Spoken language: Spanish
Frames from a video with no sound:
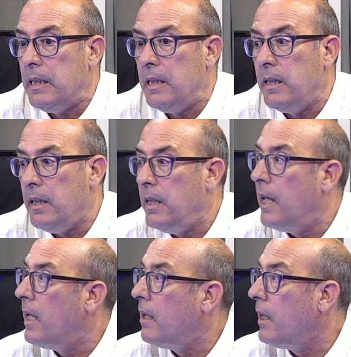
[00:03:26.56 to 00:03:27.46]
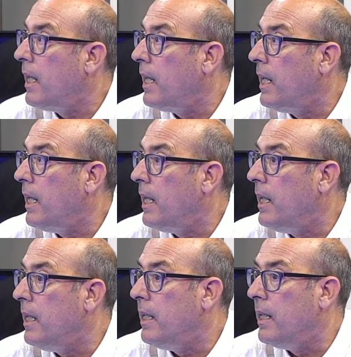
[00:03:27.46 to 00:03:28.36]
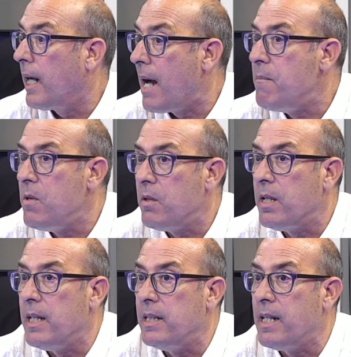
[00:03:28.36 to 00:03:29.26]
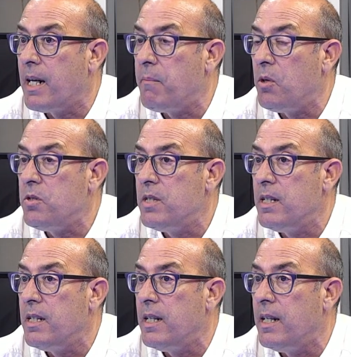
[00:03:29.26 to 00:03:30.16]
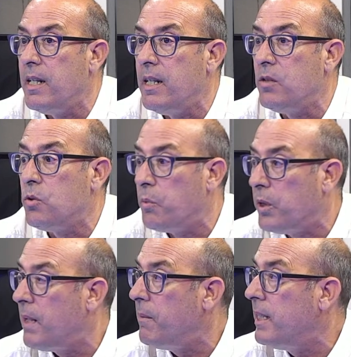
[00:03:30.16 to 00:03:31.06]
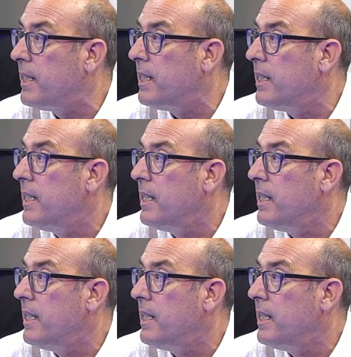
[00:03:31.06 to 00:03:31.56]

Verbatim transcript: y a, cambio de ese reproche, eh, supuestamente,